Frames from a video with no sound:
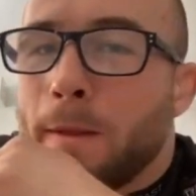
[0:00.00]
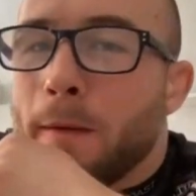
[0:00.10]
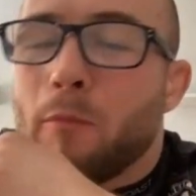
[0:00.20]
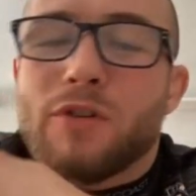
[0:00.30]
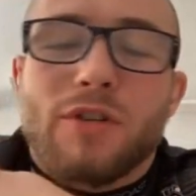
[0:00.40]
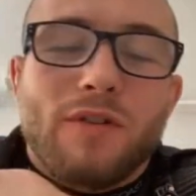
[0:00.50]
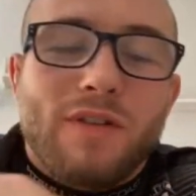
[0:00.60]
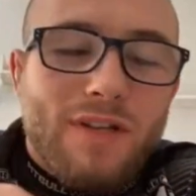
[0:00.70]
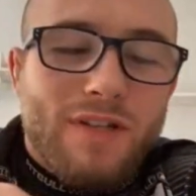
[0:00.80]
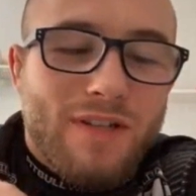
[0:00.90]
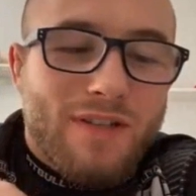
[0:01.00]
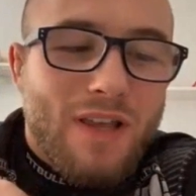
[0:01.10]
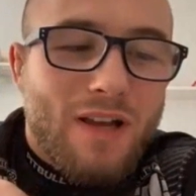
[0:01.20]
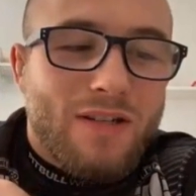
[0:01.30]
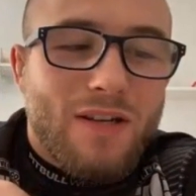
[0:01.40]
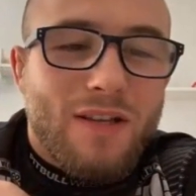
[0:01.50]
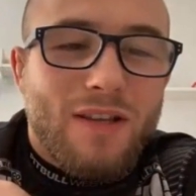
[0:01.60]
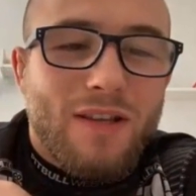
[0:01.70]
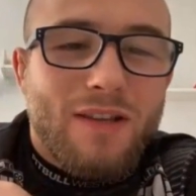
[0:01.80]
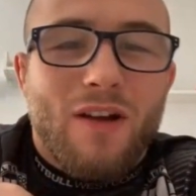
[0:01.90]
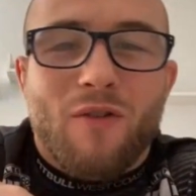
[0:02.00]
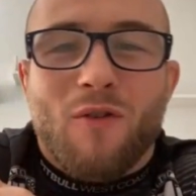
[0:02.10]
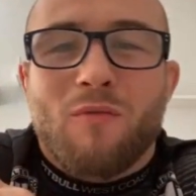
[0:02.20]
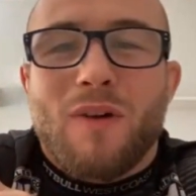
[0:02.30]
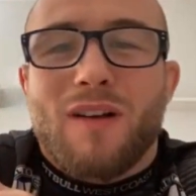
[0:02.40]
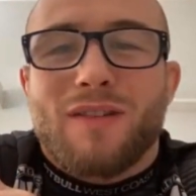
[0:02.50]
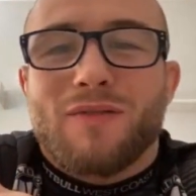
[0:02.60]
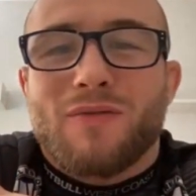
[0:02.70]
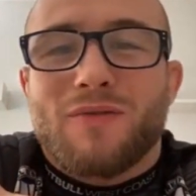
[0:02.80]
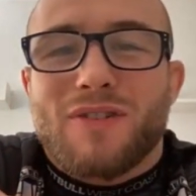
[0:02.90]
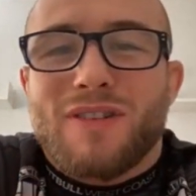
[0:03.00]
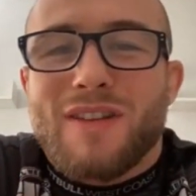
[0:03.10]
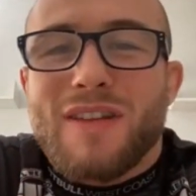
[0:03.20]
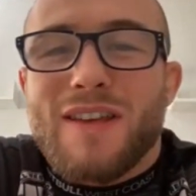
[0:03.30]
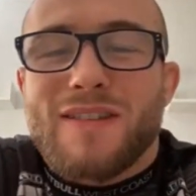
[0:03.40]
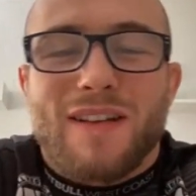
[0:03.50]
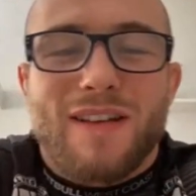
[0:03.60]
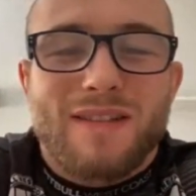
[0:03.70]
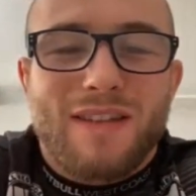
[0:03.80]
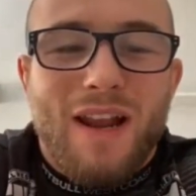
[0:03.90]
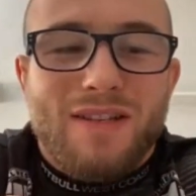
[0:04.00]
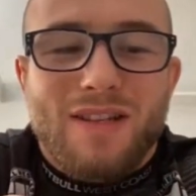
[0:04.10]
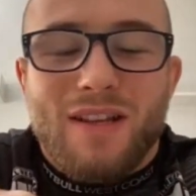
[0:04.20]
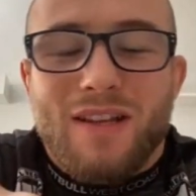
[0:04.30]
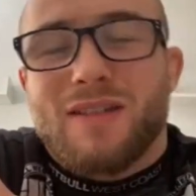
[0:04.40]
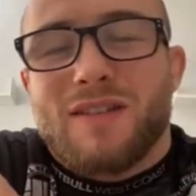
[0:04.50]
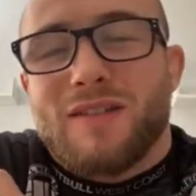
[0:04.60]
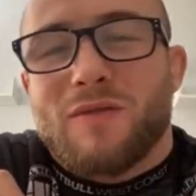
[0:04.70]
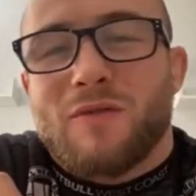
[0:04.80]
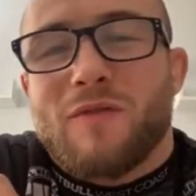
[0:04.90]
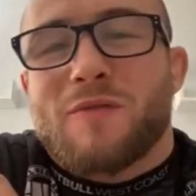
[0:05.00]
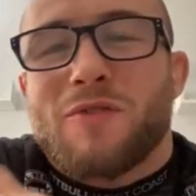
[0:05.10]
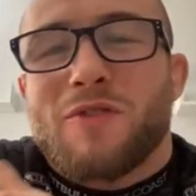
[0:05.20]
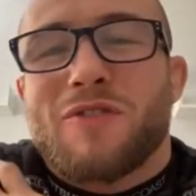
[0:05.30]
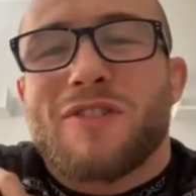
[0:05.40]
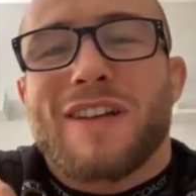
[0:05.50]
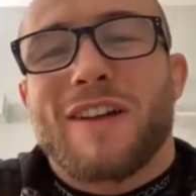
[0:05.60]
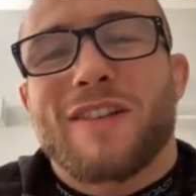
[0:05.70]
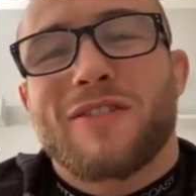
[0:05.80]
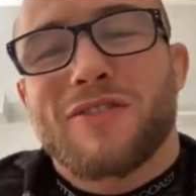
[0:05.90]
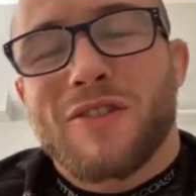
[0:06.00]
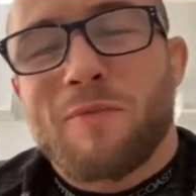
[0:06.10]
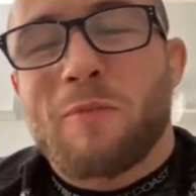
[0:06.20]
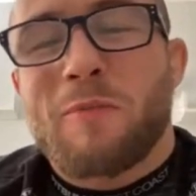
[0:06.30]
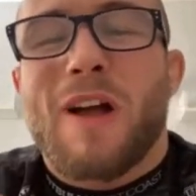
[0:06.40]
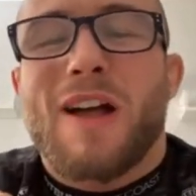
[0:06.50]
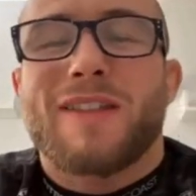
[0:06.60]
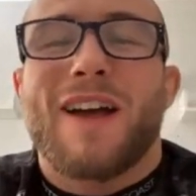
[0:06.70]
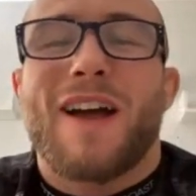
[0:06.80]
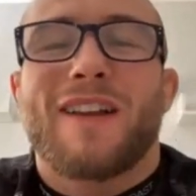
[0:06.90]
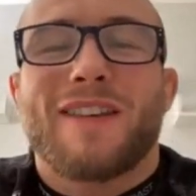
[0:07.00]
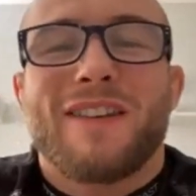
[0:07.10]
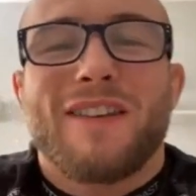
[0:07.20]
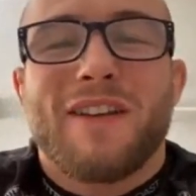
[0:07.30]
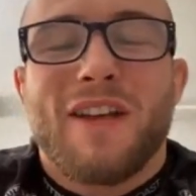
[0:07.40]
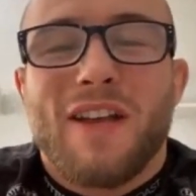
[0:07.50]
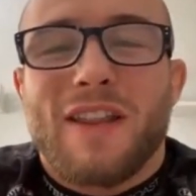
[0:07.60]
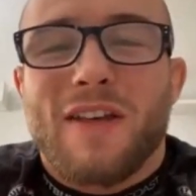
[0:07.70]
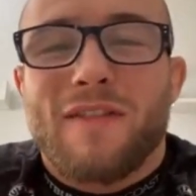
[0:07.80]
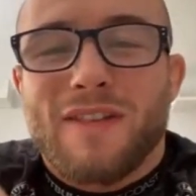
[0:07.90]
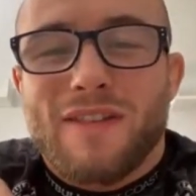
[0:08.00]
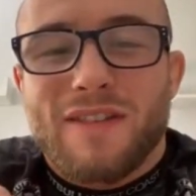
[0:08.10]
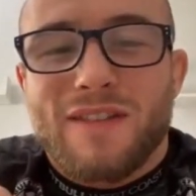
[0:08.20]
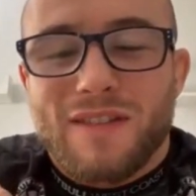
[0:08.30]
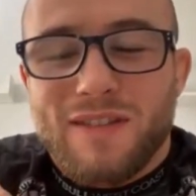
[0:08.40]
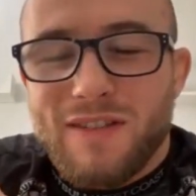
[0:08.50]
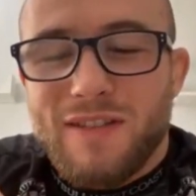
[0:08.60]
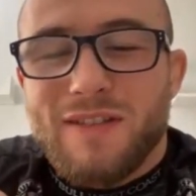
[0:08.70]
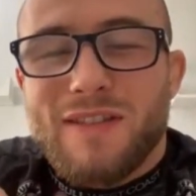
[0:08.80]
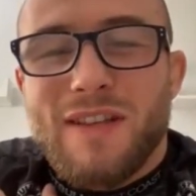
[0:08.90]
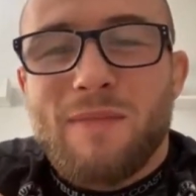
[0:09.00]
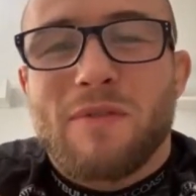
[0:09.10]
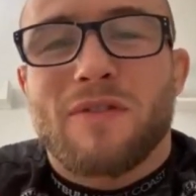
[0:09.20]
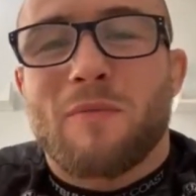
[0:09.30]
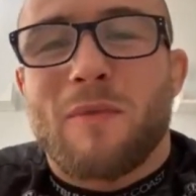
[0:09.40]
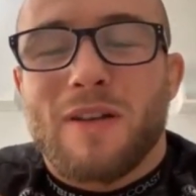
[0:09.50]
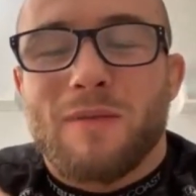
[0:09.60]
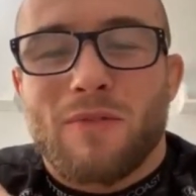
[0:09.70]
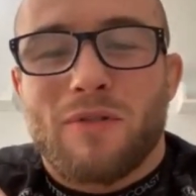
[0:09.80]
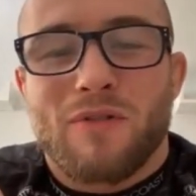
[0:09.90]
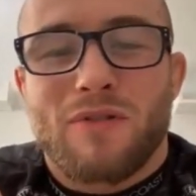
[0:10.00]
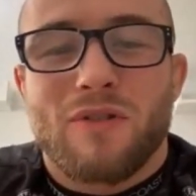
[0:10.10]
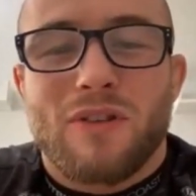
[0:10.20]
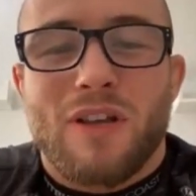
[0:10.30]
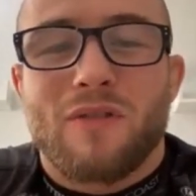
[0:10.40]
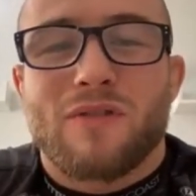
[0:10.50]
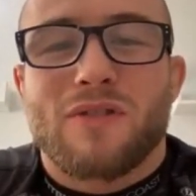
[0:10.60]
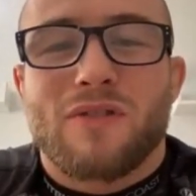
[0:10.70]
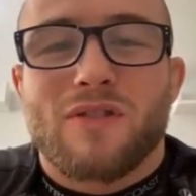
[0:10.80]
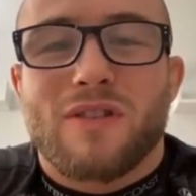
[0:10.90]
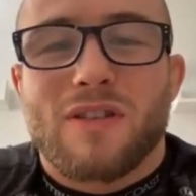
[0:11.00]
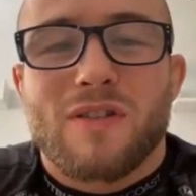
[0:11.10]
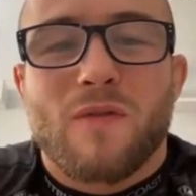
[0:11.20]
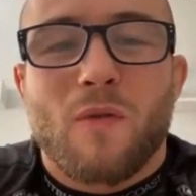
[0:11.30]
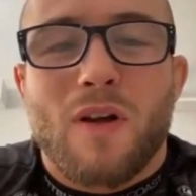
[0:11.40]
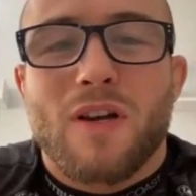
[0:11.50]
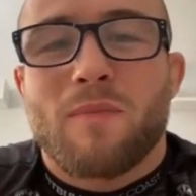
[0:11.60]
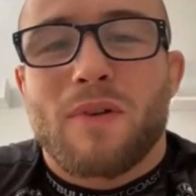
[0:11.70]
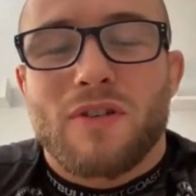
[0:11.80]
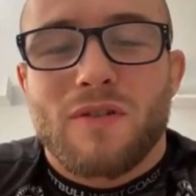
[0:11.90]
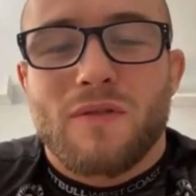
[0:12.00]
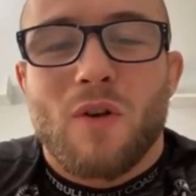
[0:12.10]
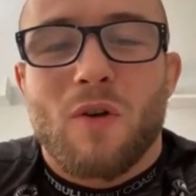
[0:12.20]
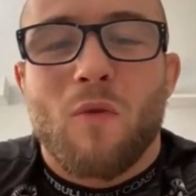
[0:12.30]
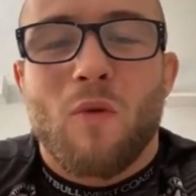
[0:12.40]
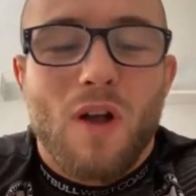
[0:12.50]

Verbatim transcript: może to też jest tak, że ta, choroba już nie jest taka straszna. Wiesz, może to jest taka troszkę propaganda i nawet e, sanepid normalnie podchodzi do tego, że to jest zwykła grypa, siedź w domu,